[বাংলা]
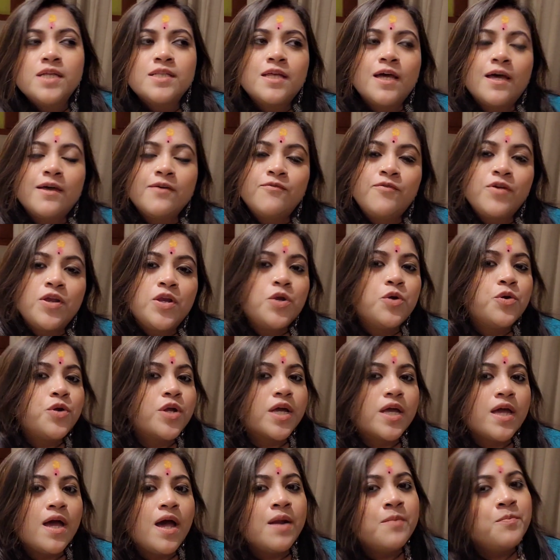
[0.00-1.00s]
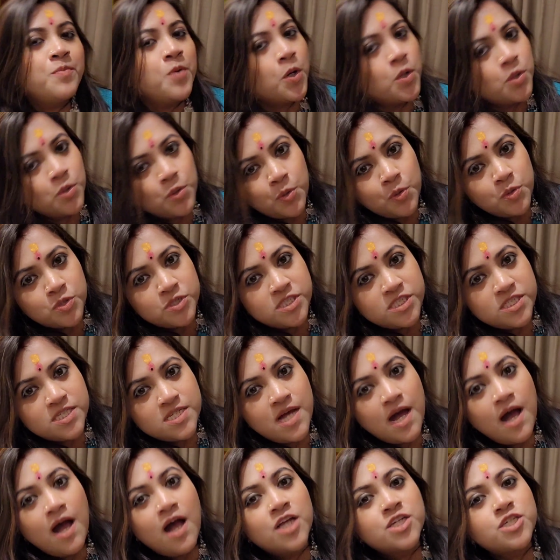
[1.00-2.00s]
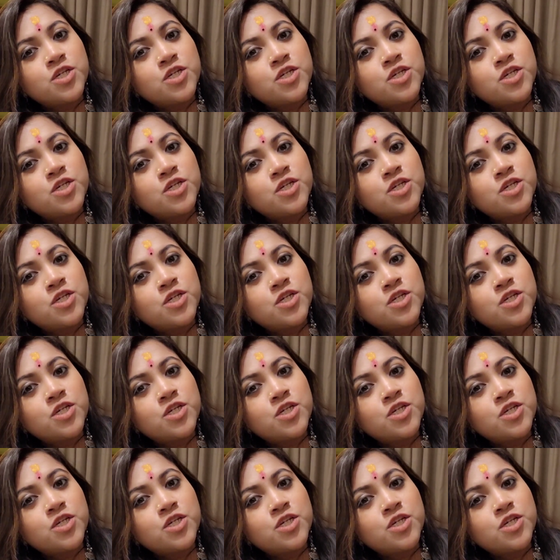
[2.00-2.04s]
তাই ভিডিওটাকে আর বড় করছি না